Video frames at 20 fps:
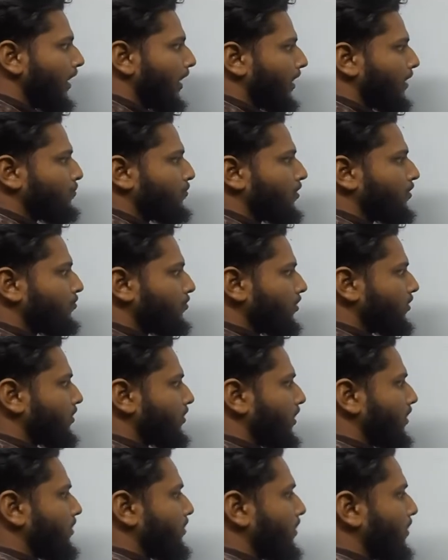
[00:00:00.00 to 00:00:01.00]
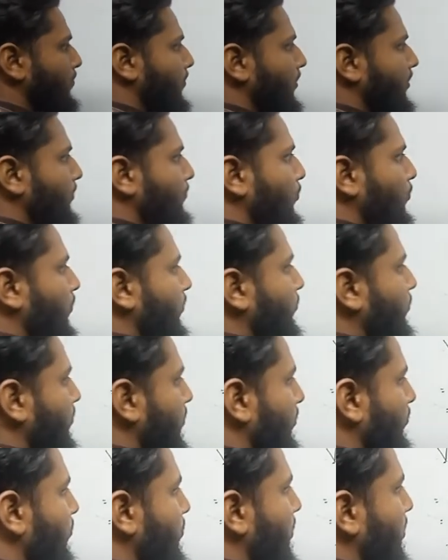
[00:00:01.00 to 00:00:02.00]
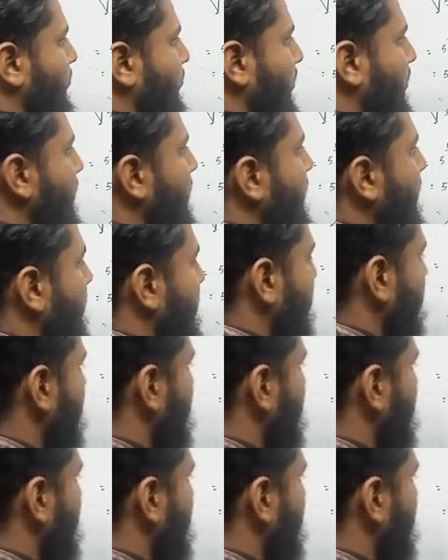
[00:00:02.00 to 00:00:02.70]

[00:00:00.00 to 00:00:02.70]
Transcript: আর আপনারা যদি চান যে আমরা এটা প্রমাণ করে দেখবো যে আসলে ঠিক আছে